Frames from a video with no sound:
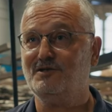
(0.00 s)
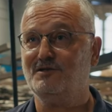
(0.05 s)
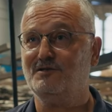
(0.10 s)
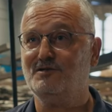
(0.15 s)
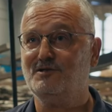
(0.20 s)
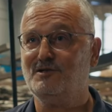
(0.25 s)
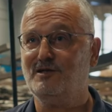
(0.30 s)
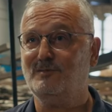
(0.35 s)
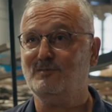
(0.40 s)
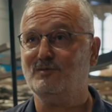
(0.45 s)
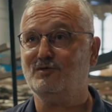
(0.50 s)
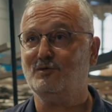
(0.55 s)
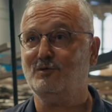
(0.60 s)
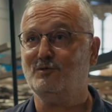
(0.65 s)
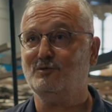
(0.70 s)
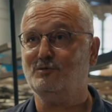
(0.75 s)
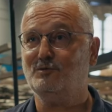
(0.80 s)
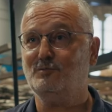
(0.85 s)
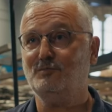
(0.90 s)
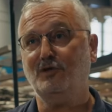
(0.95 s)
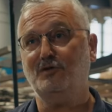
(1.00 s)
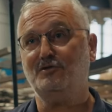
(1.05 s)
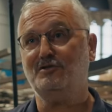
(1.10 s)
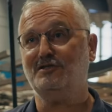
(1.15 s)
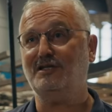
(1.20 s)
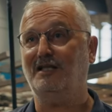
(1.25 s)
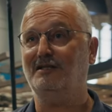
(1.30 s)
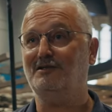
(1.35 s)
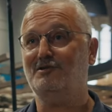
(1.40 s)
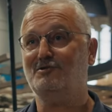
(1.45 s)
çalışacağımı sorduğumda
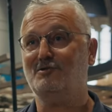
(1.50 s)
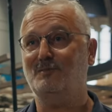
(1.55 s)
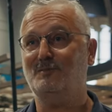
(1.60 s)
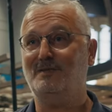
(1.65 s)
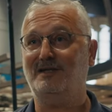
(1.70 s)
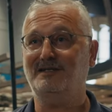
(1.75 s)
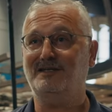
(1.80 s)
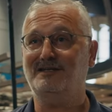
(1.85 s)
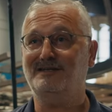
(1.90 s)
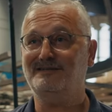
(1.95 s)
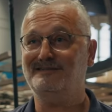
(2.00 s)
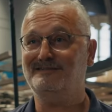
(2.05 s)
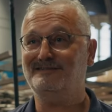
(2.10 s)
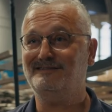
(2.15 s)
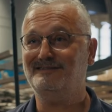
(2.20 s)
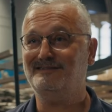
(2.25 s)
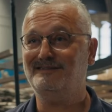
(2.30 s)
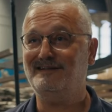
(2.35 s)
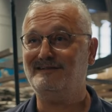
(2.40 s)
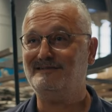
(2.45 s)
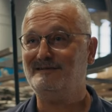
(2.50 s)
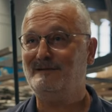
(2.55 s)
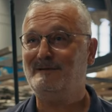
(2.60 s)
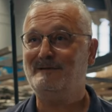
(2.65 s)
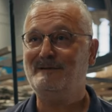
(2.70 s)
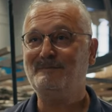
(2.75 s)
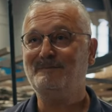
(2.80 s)
önce dalgıç olman gerekir dediler.